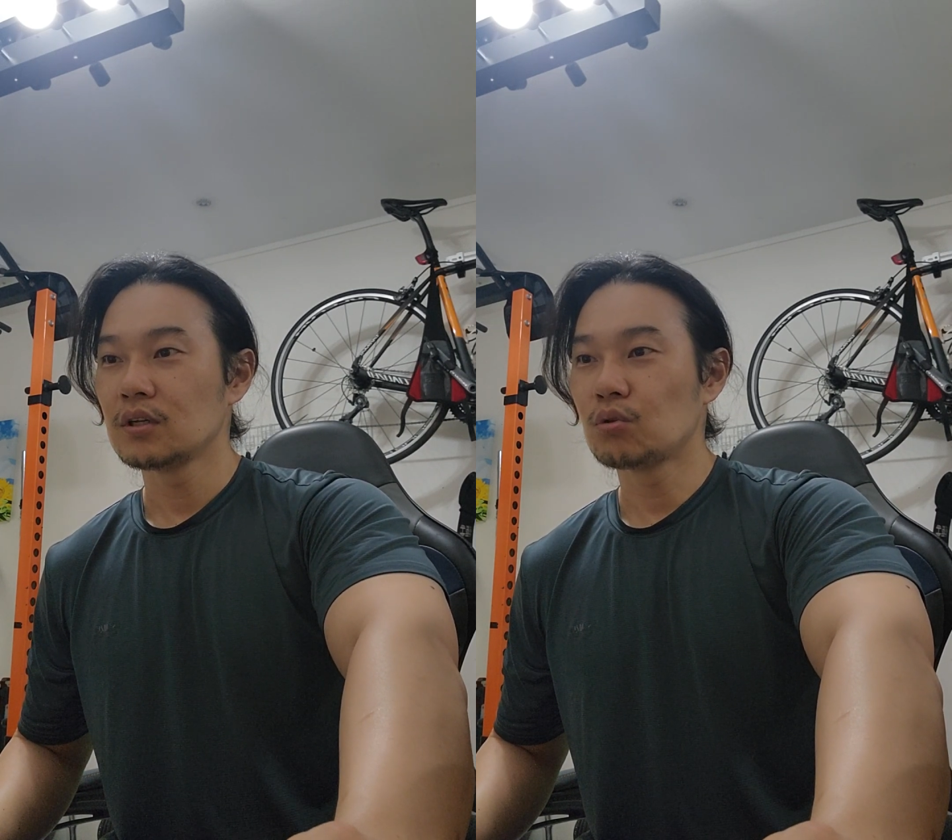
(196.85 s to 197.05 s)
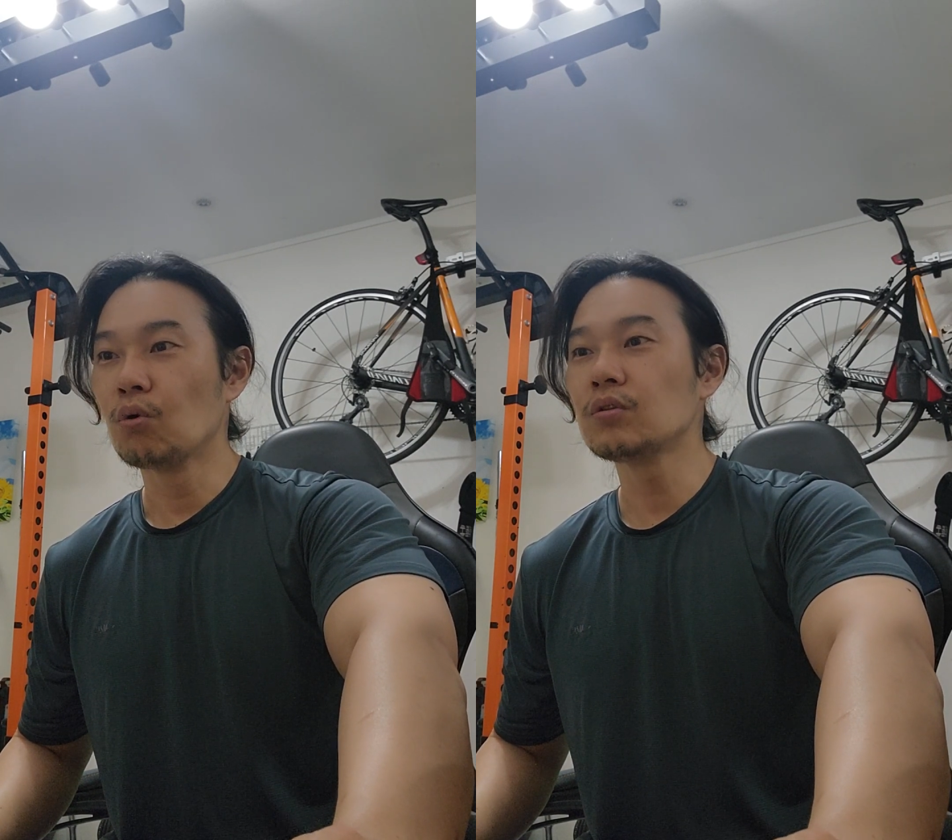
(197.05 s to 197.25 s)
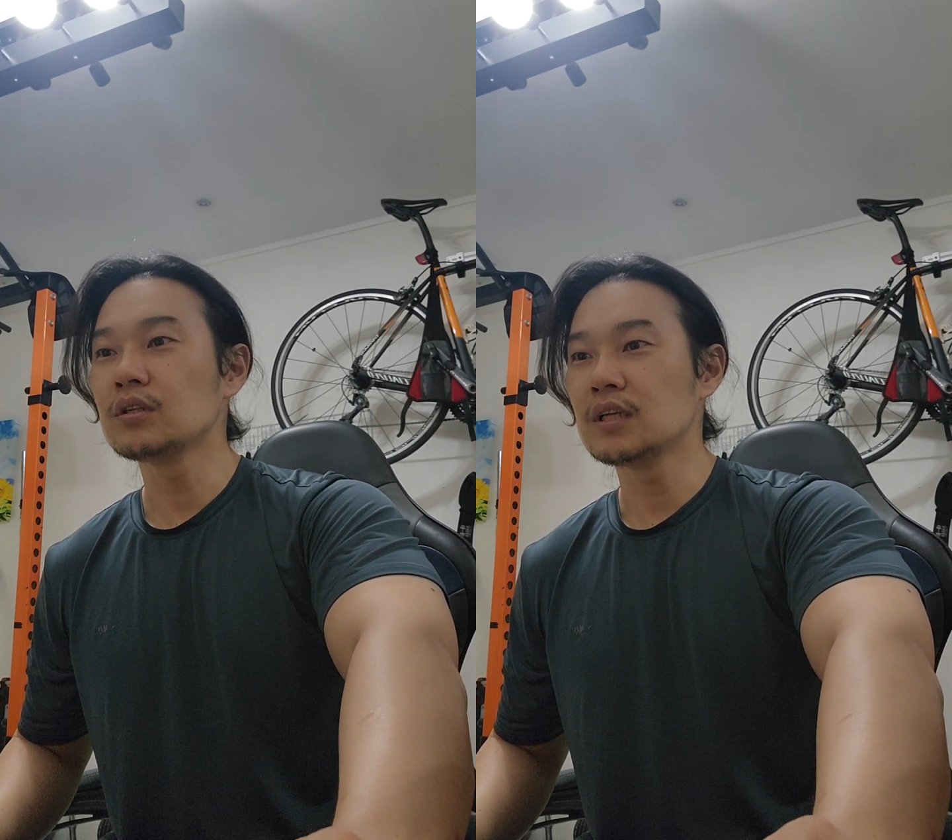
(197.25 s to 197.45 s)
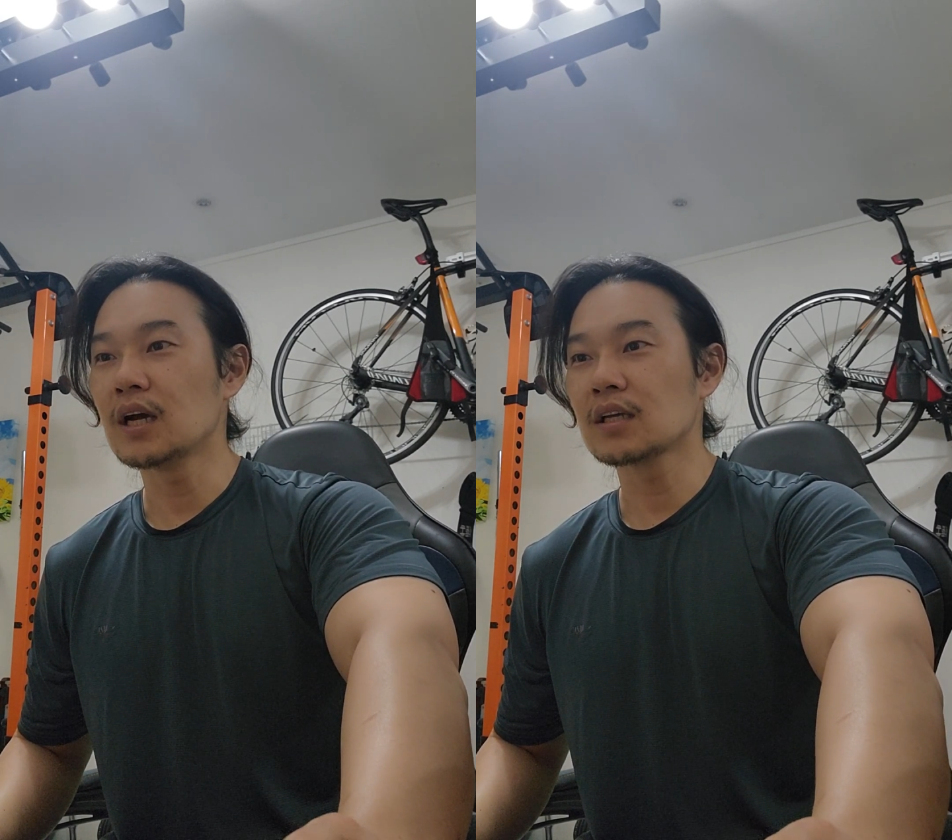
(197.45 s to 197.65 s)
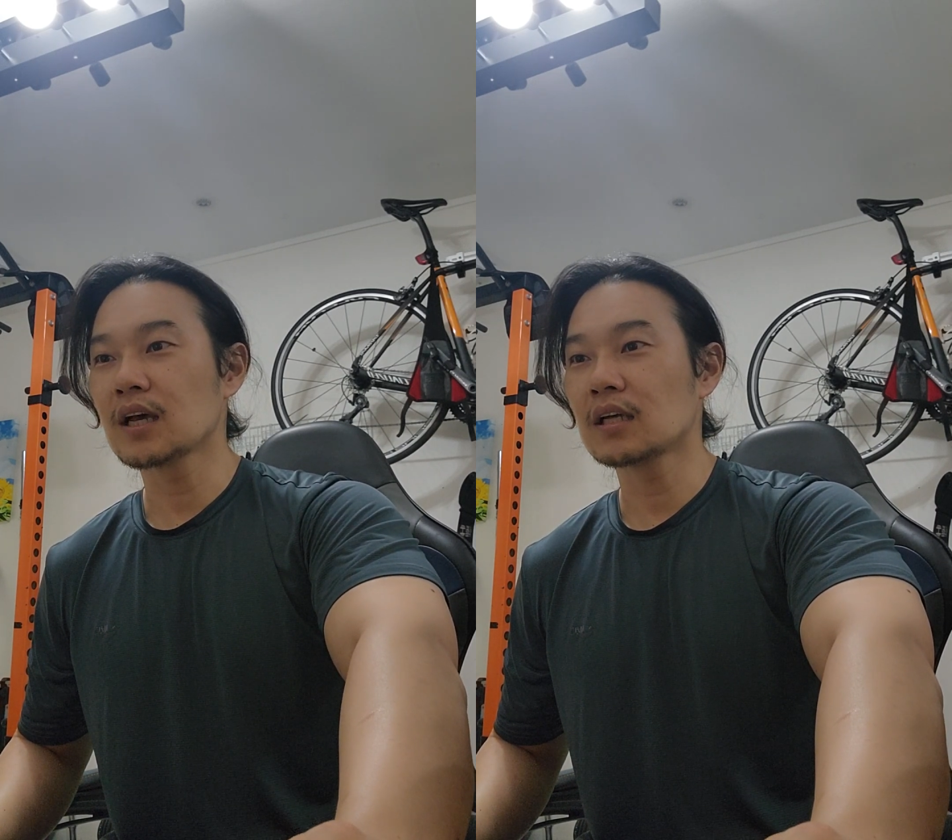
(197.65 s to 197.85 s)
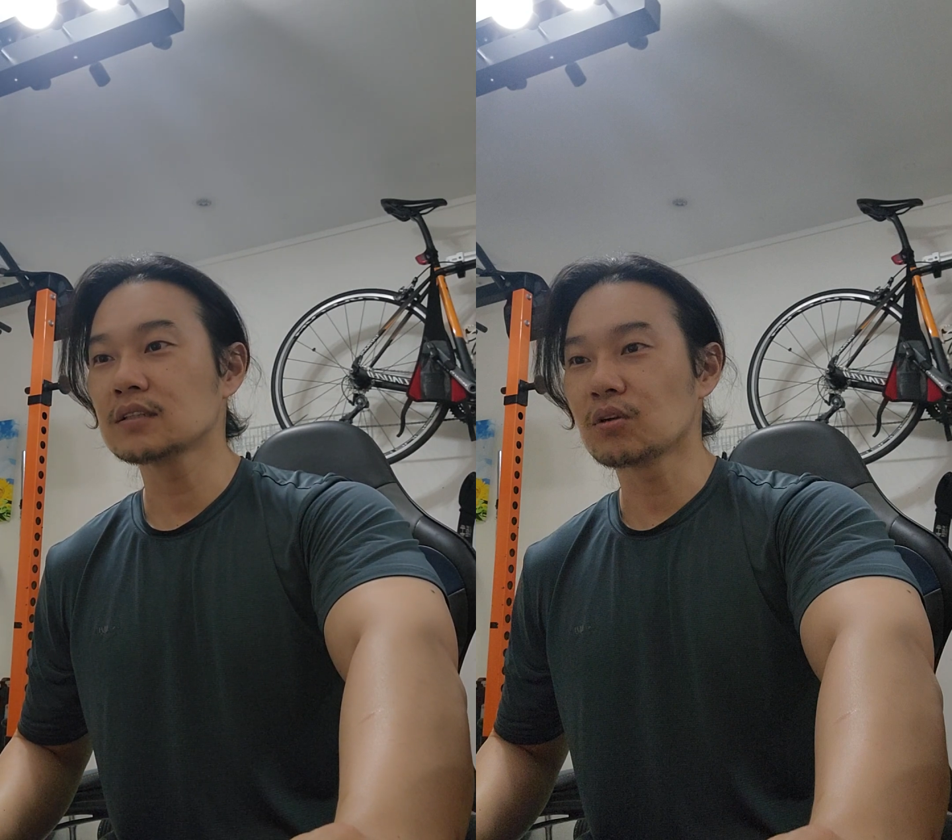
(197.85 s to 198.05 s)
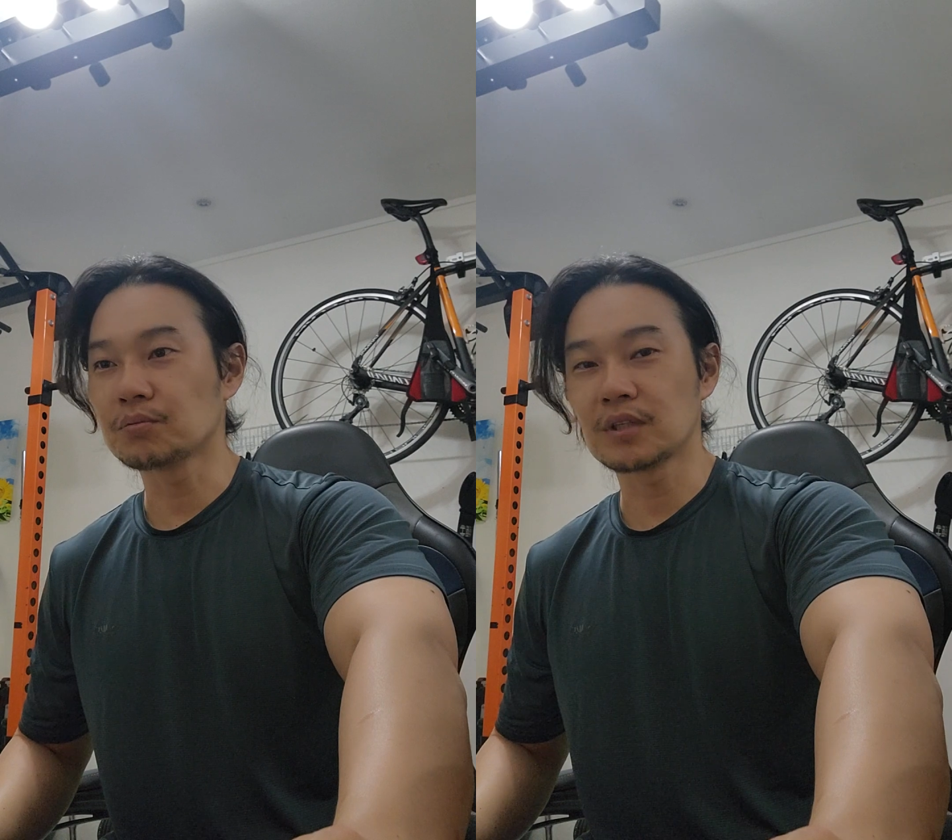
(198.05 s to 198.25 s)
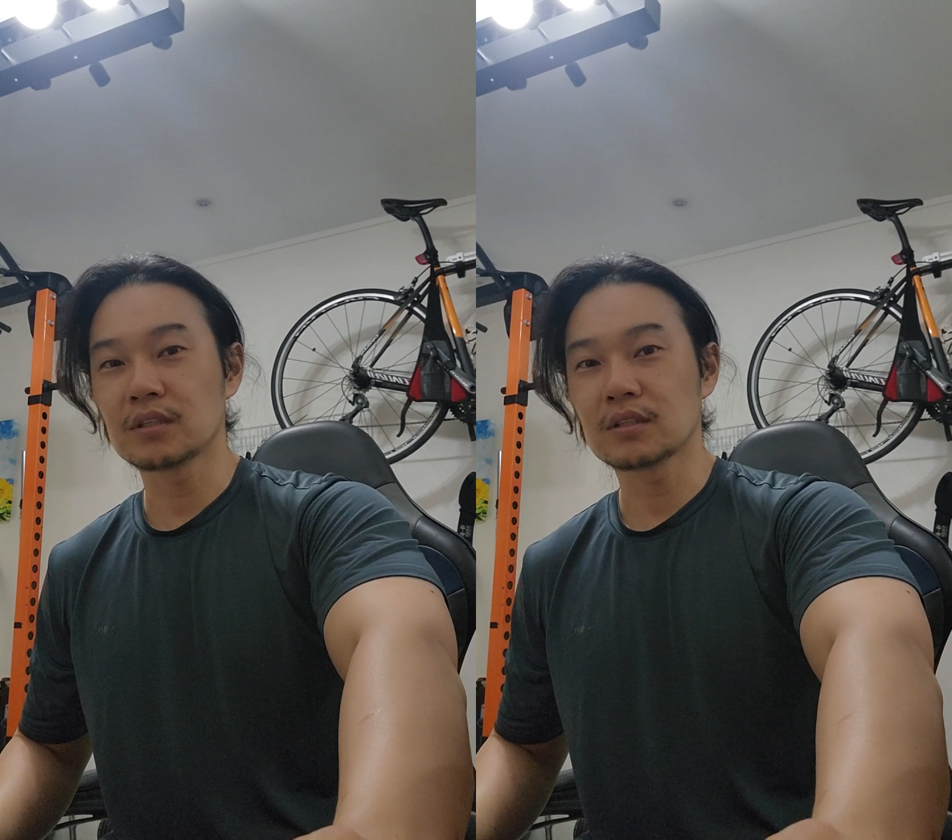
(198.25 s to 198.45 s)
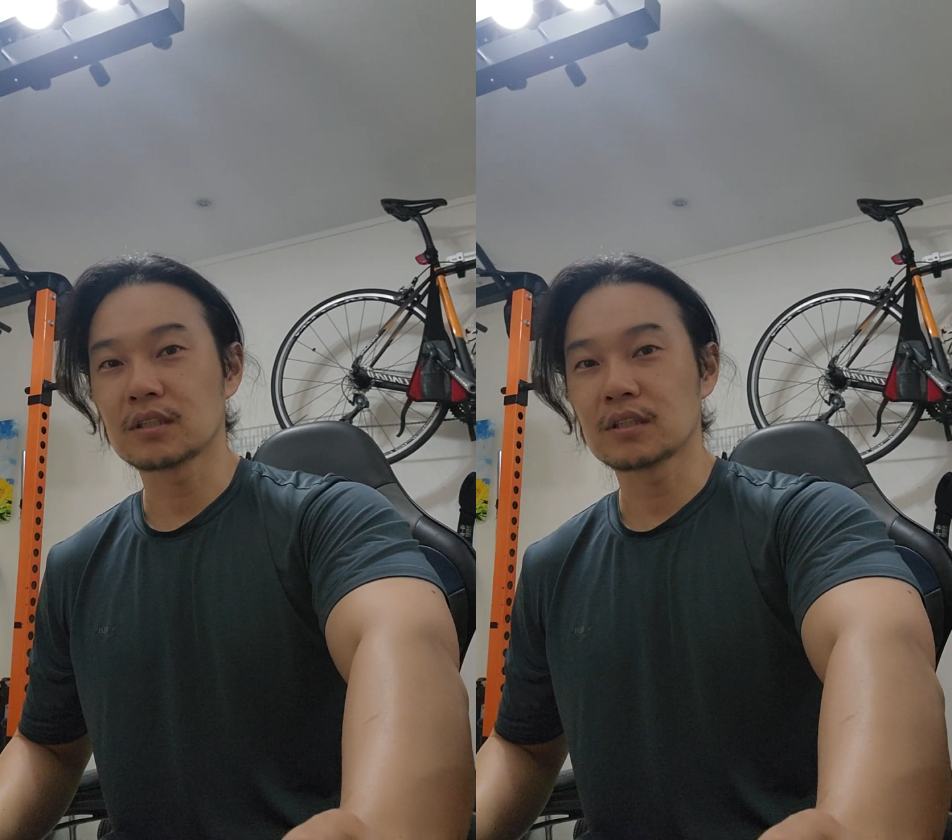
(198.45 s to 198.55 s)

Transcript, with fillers: 돈 이야기 하는 업체는